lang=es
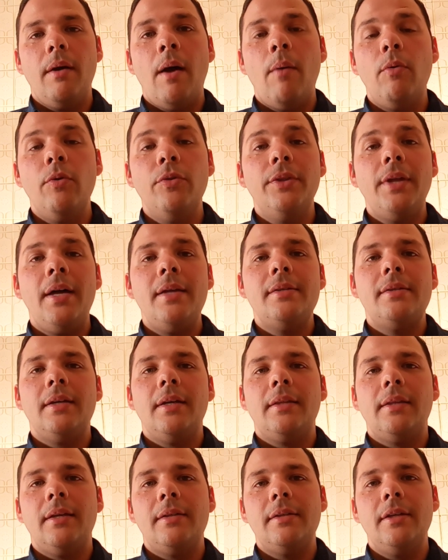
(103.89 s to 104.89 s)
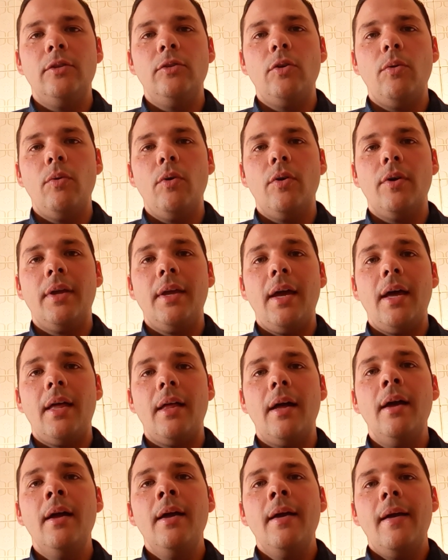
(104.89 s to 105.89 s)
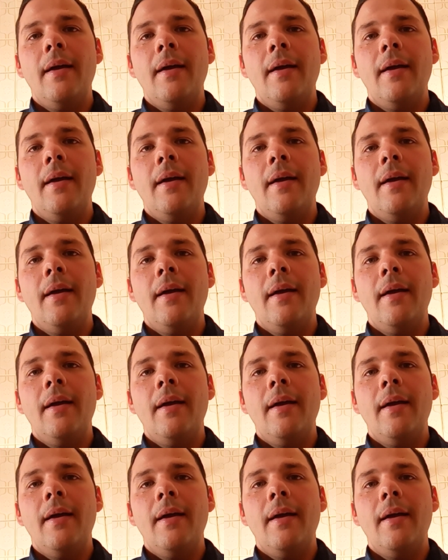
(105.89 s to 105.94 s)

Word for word: abundancia está siendo bloqueada.